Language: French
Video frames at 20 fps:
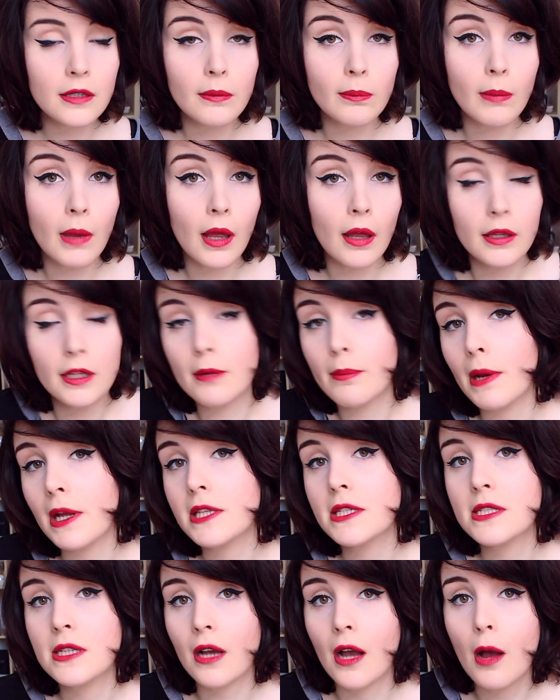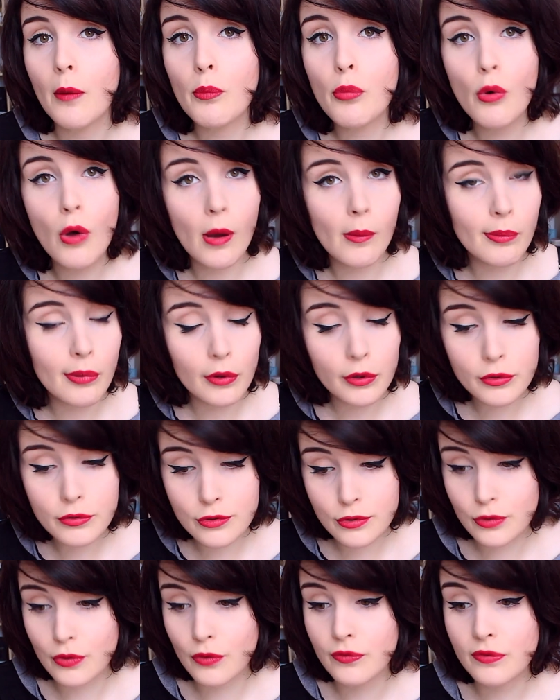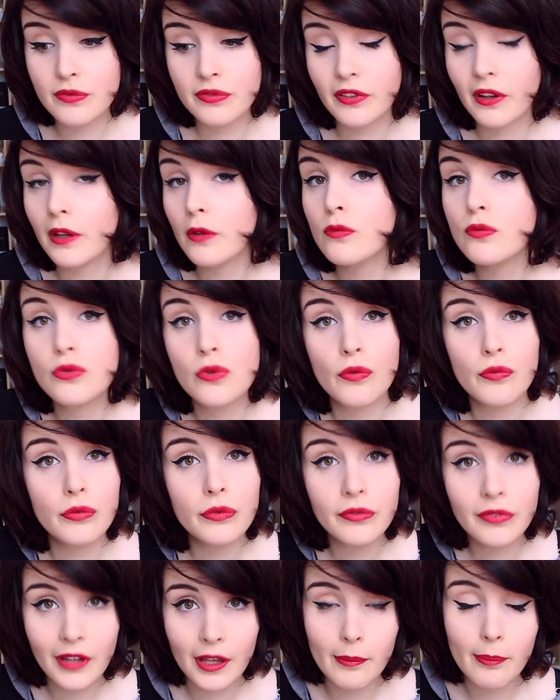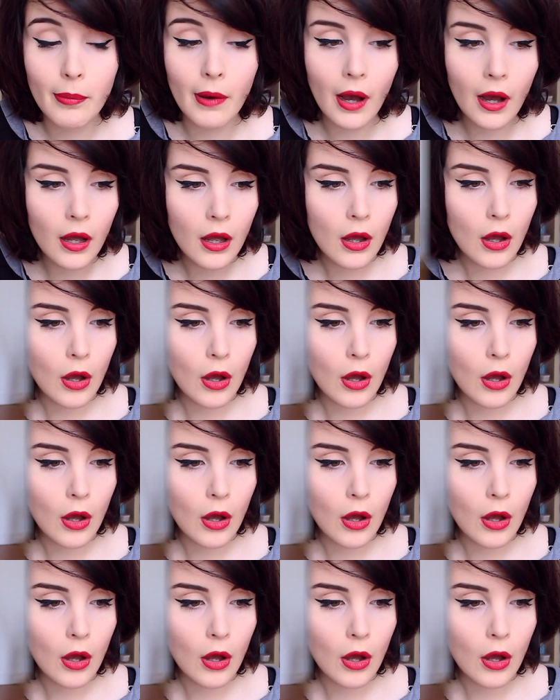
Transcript: et eh ben il partira peu importe ce que vous ferez ou ce que vous ne ferez pas.